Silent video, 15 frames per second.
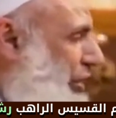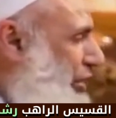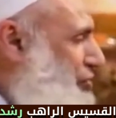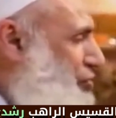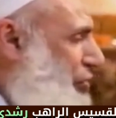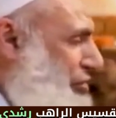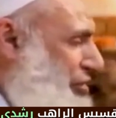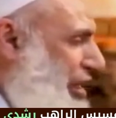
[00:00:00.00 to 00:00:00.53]
لك
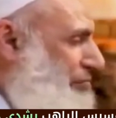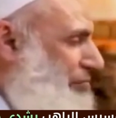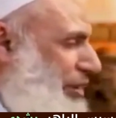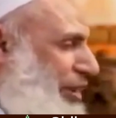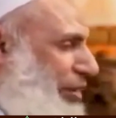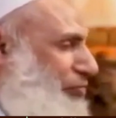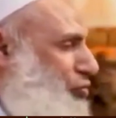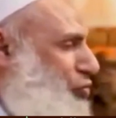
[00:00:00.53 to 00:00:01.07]
ازاي
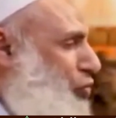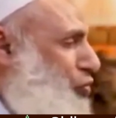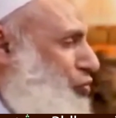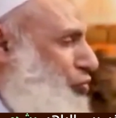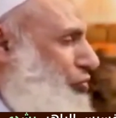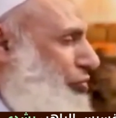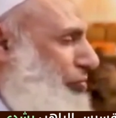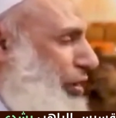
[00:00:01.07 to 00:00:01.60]
ما
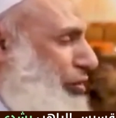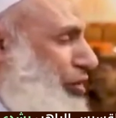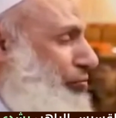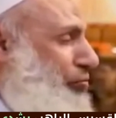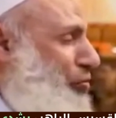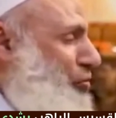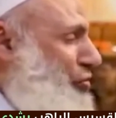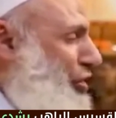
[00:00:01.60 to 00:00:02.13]
نعبدهوش وما
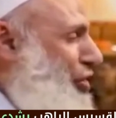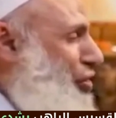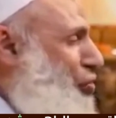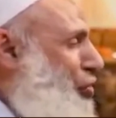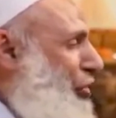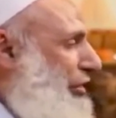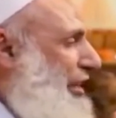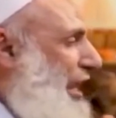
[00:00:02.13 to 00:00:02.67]
نحبوش ليه
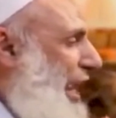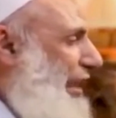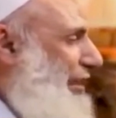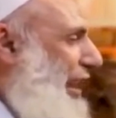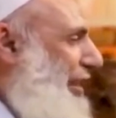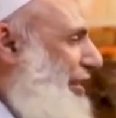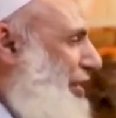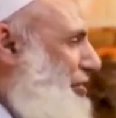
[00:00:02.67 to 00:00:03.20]
وهو
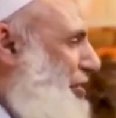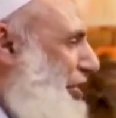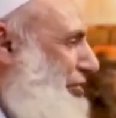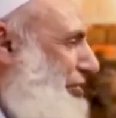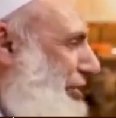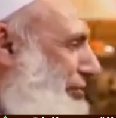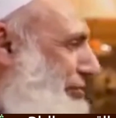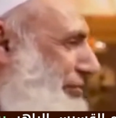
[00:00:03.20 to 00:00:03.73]
اتلعن
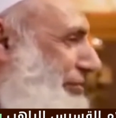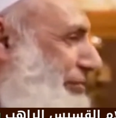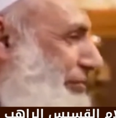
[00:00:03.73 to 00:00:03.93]
علشاننا